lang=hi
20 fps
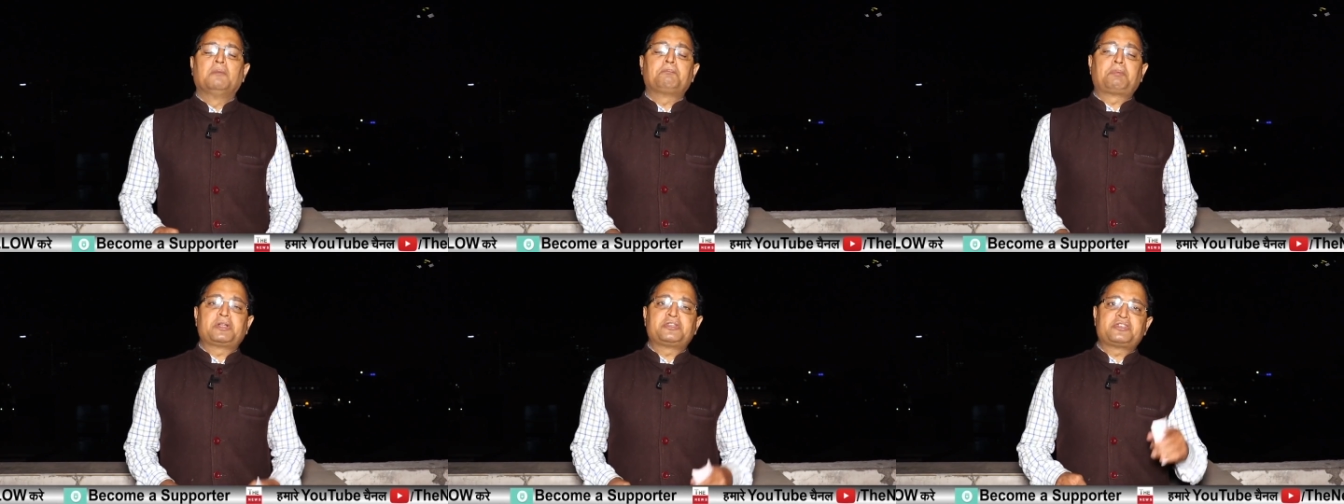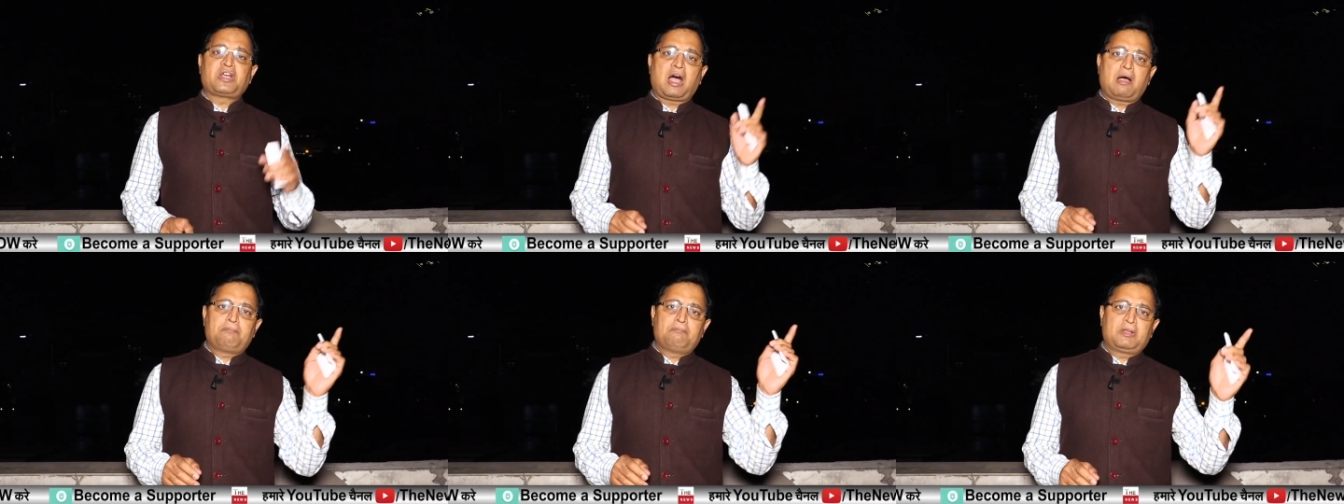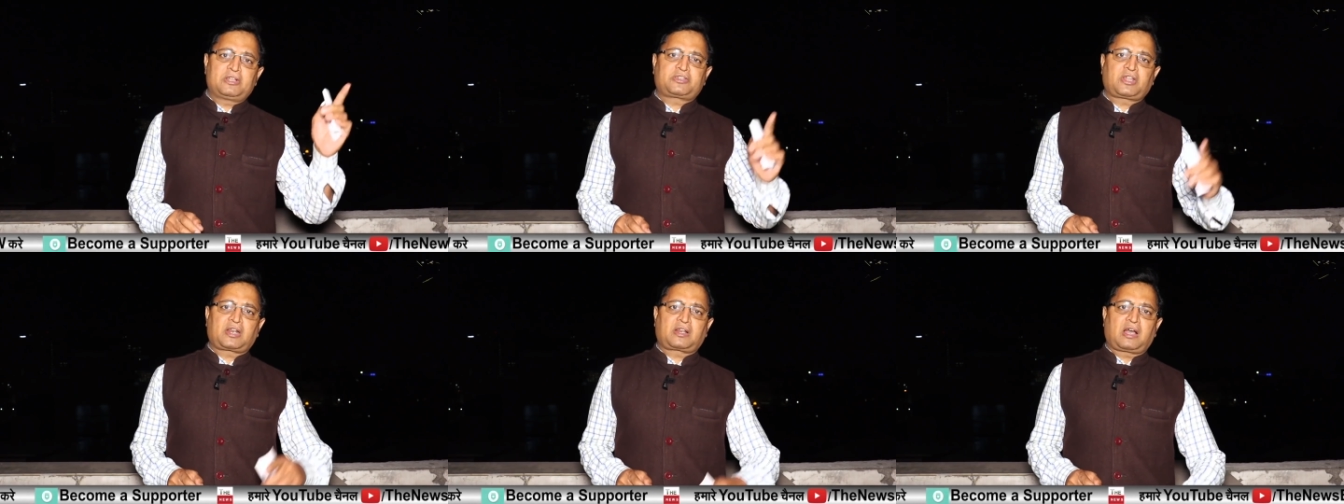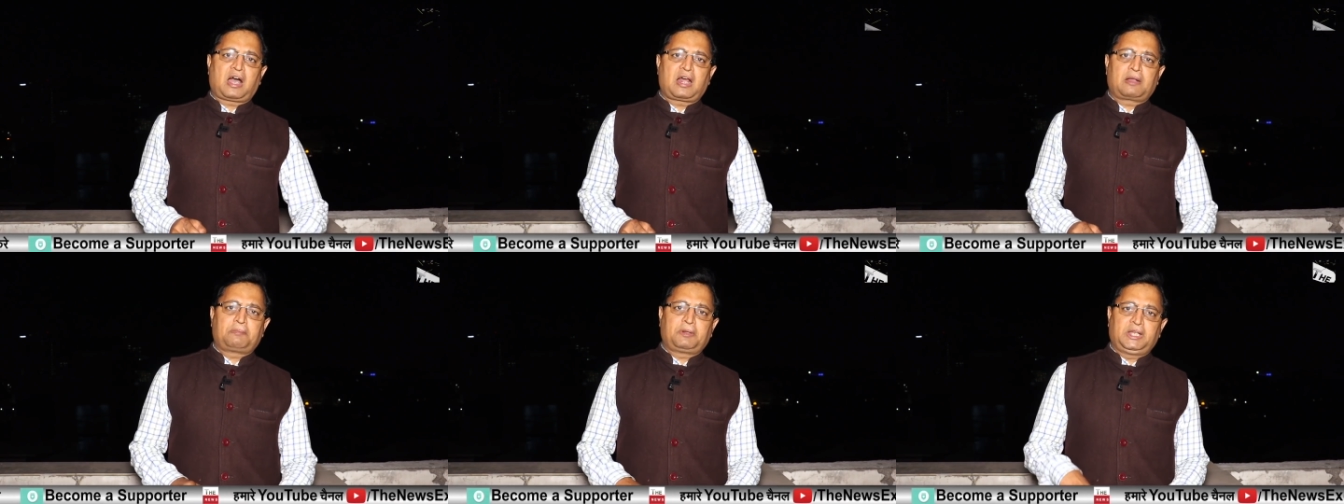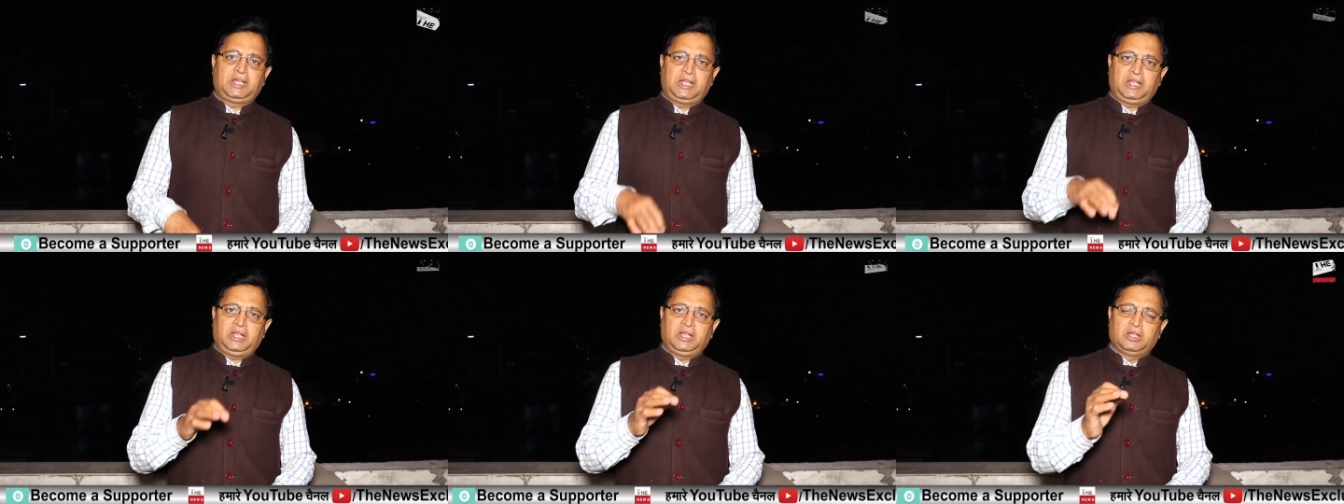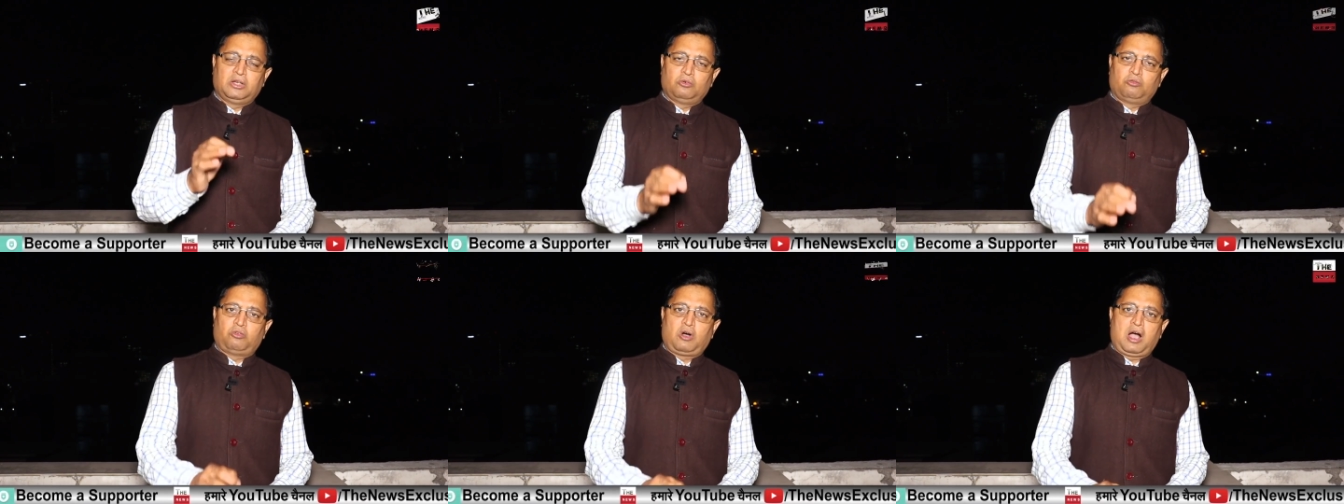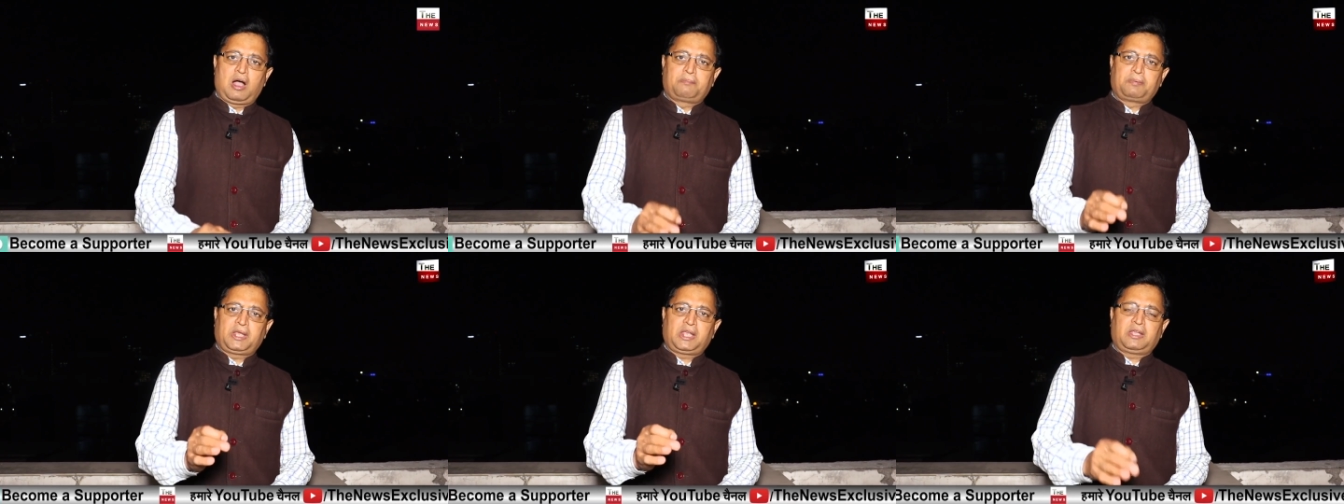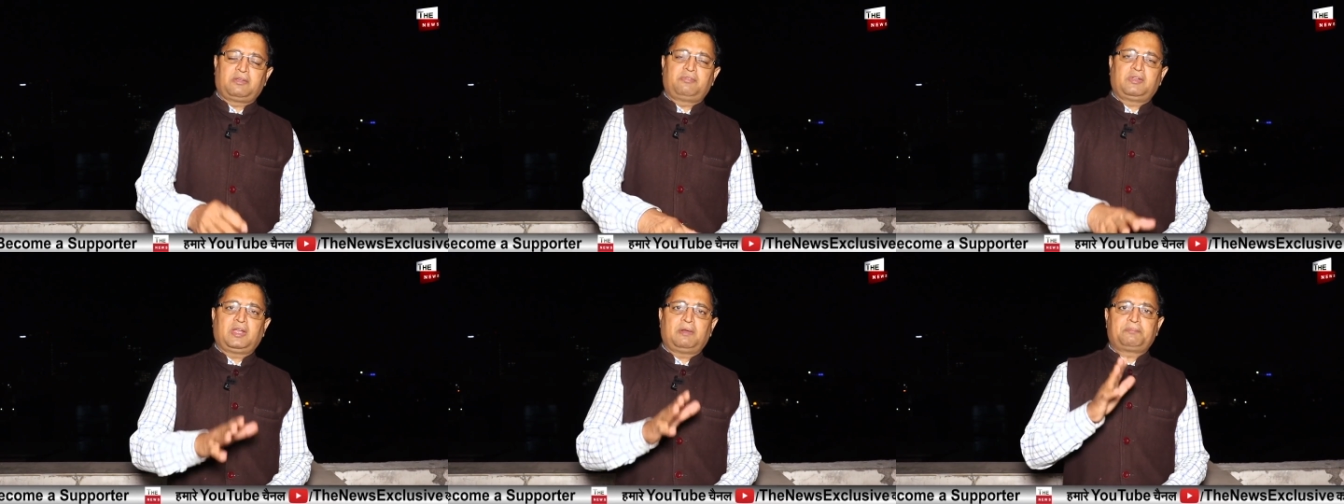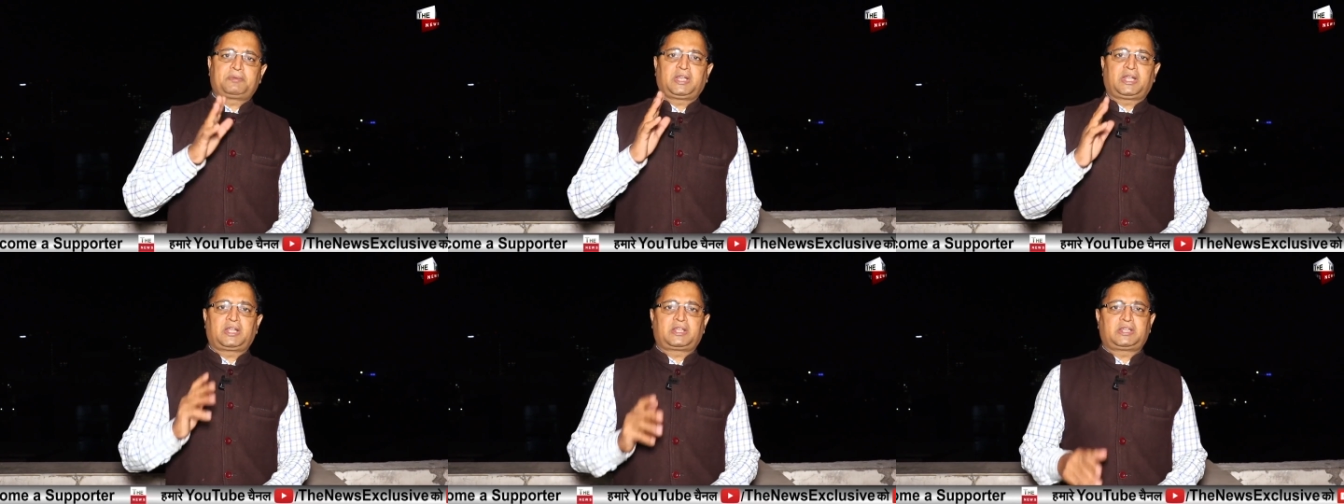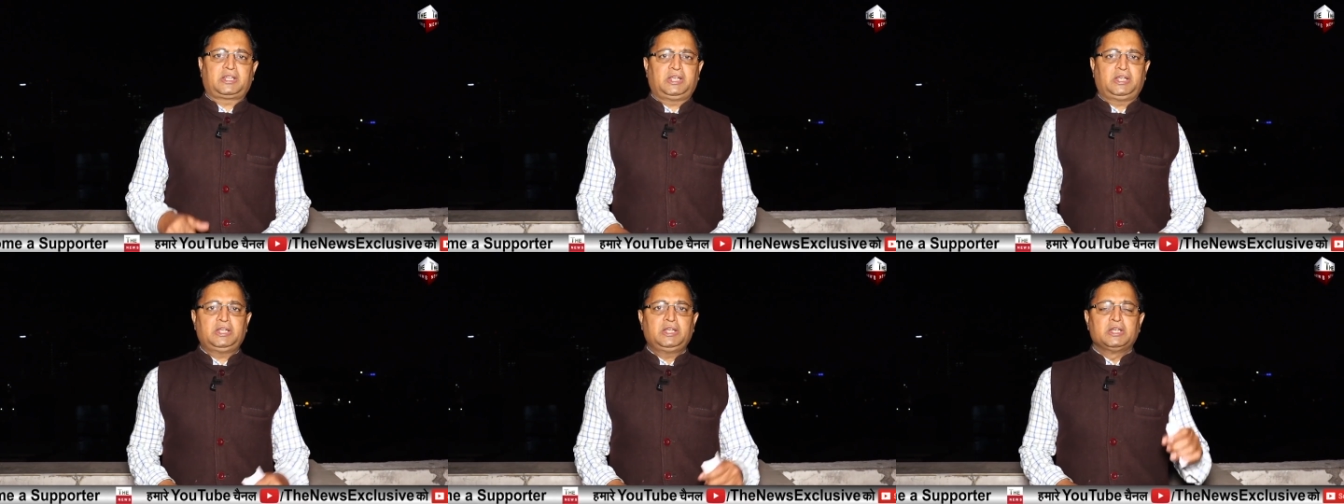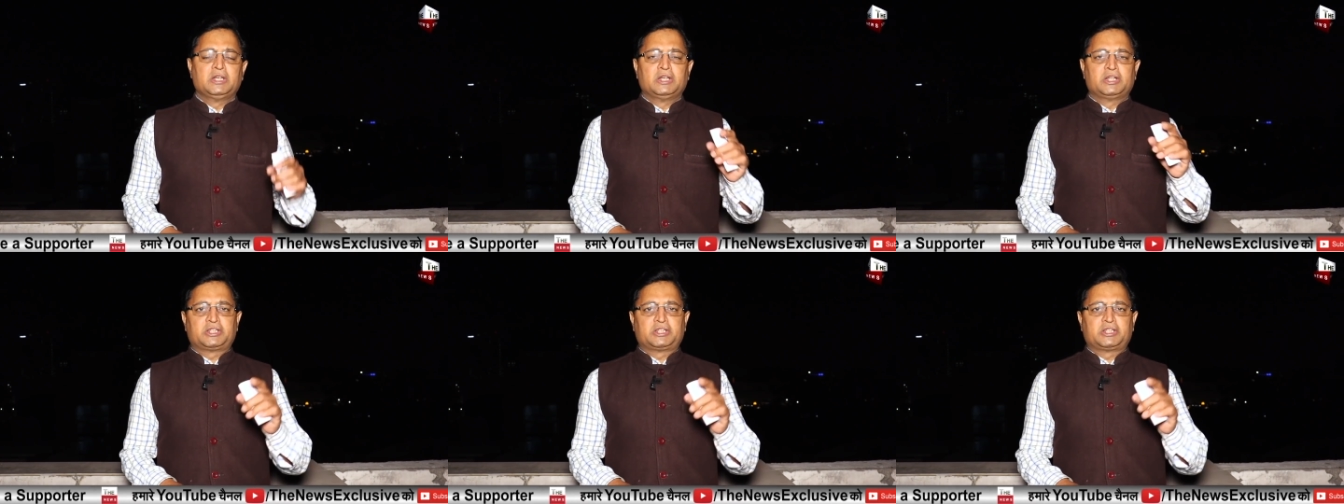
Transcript: पंजाब में सरकार बनी वहां भी ईवीएम ठीक थी